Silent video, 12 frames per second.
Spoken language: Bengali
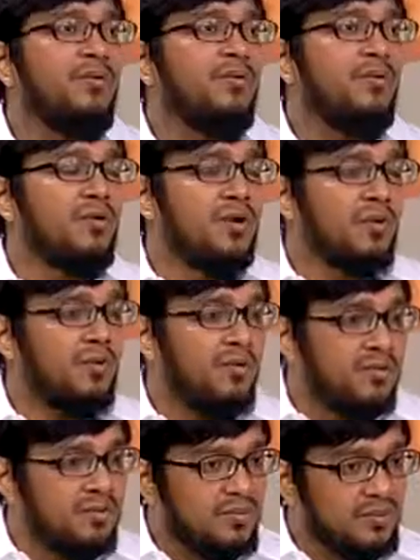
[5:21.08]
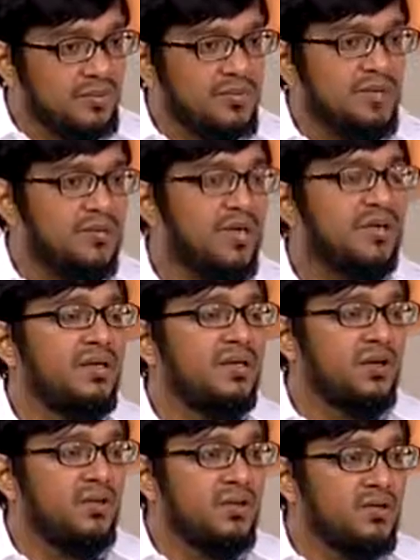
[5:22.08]
হোক এবং সোসাইটি
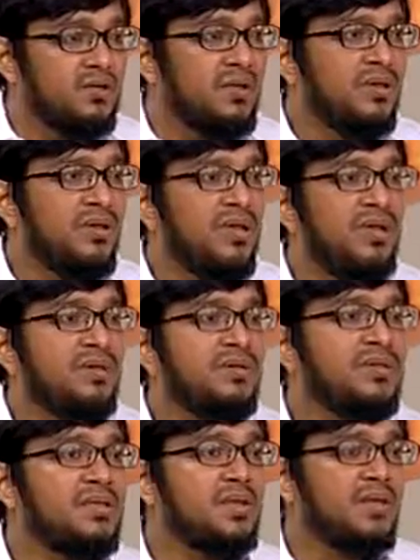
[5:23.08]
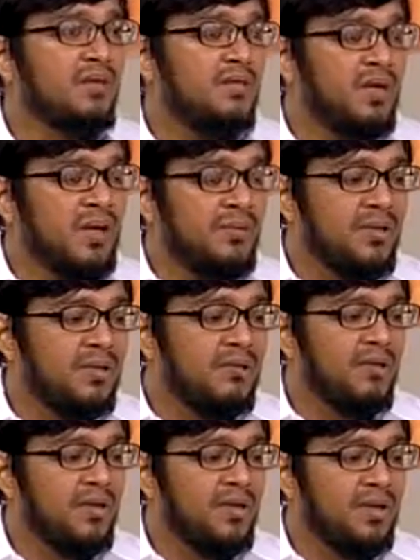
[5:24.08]
সব কিছু দিক দিয়ে এই জিনিসটা সম্পর্কে আমাদের
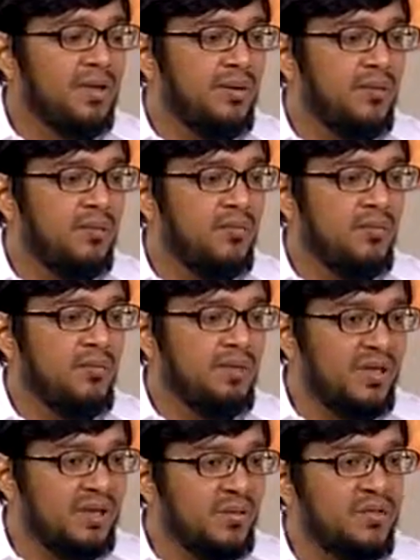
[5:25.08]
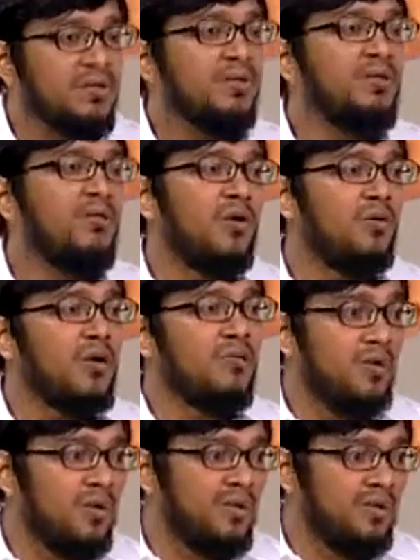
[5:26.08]
মধ্যে খুব নেতিবাচক মনোভাব
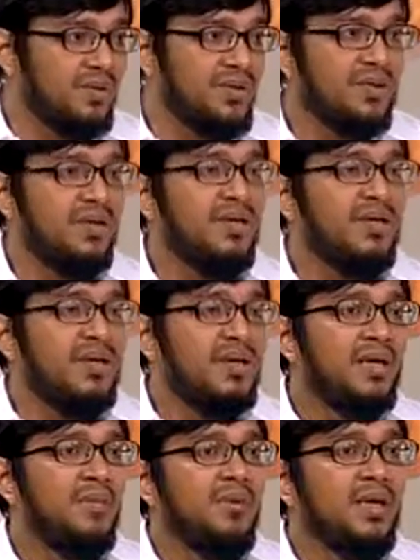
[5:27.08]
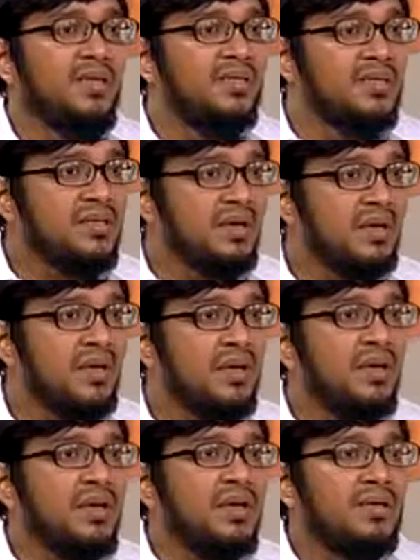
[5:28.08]
সবার মধ্যেই এবং এই জিনিসটা
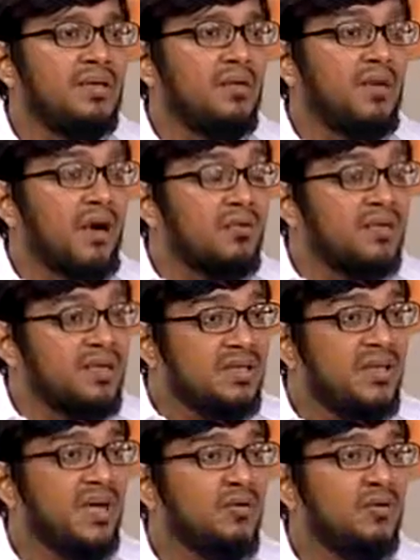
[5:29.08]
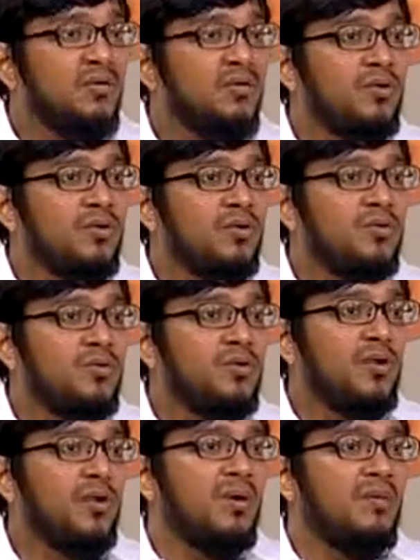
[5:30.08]
আমরা কারোর সাথে শেয়ার করব
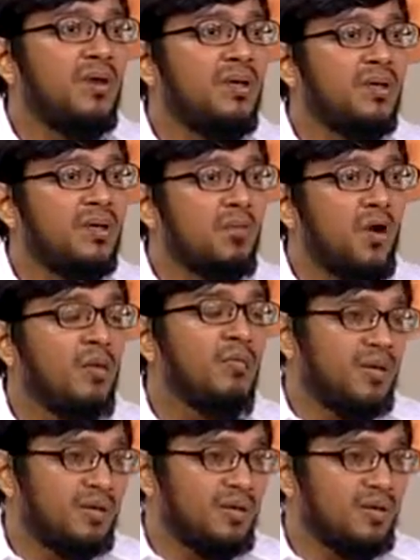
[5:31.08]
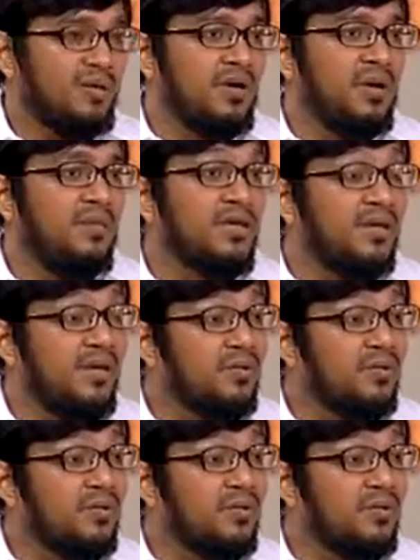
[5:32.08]
তখন আমরা এটা নিয়ে ভয় পাই এবং আমরা শেয়ার